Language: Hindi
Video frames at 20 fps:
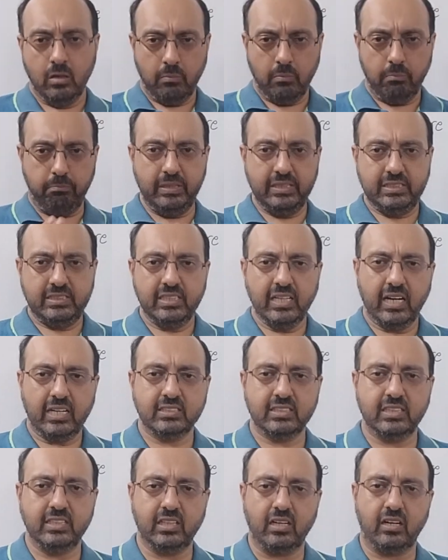बीसीआर
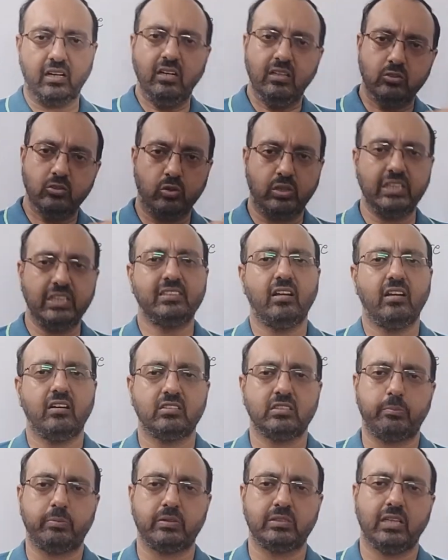की तरफ जो टी सेल
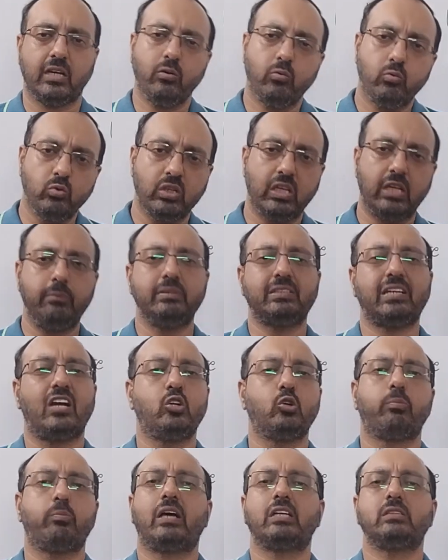रिसेप्टर्स हैं उनकी भी
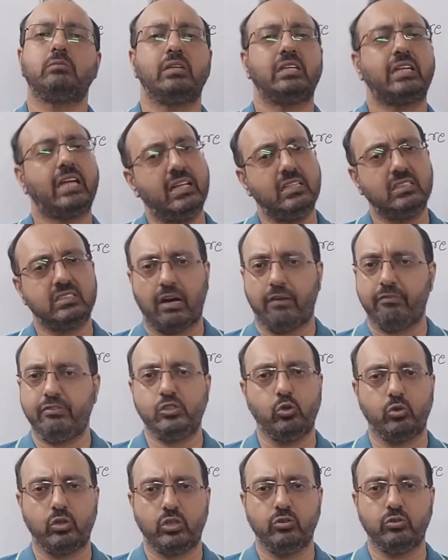साइटोप्लाज्मिक टेल्स काफी
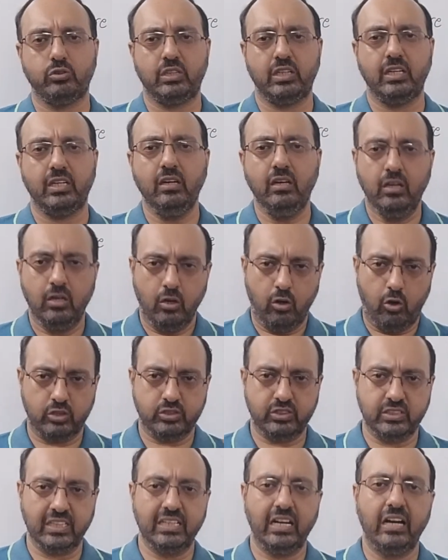छोटी होती हैं और
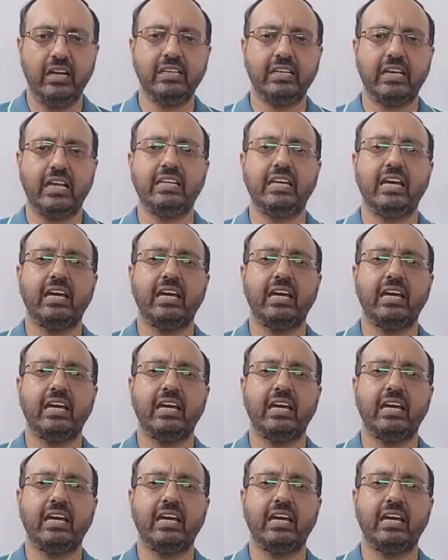सिग्नलिंग के लिए